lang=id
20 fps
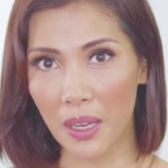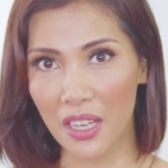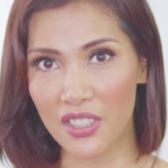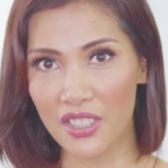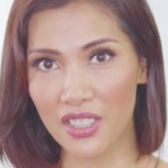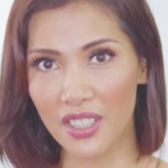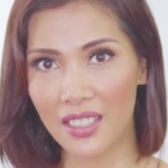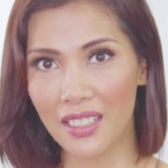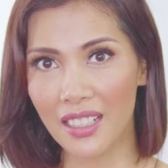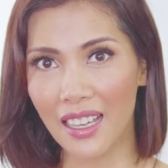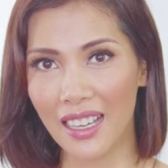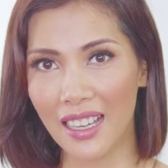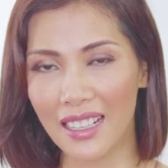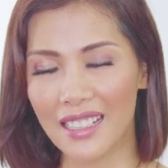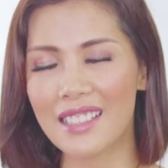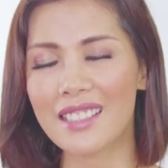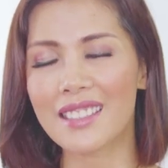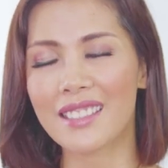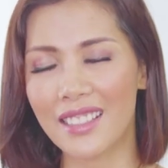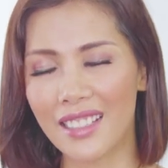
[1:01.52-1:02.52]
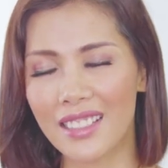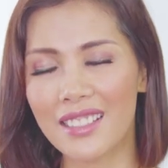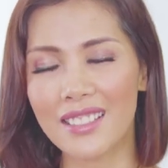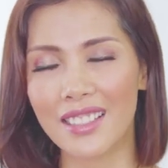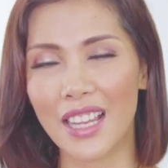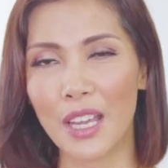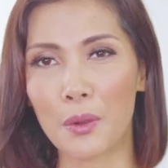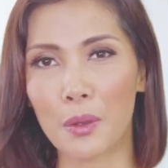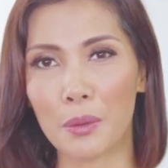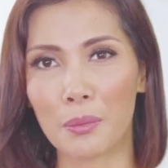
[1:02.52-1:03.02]
fashion and it's still
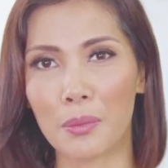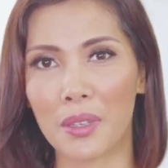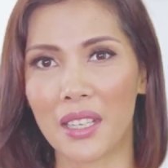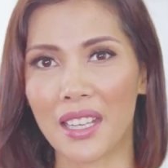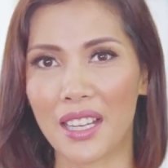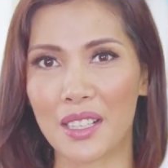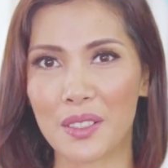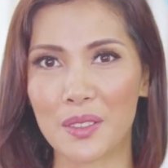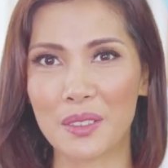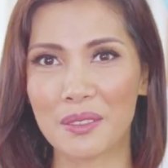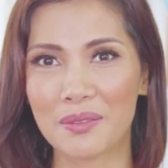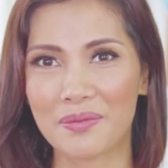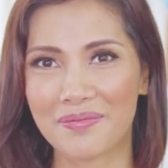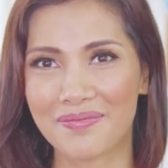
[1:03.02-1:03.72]
staying with me now.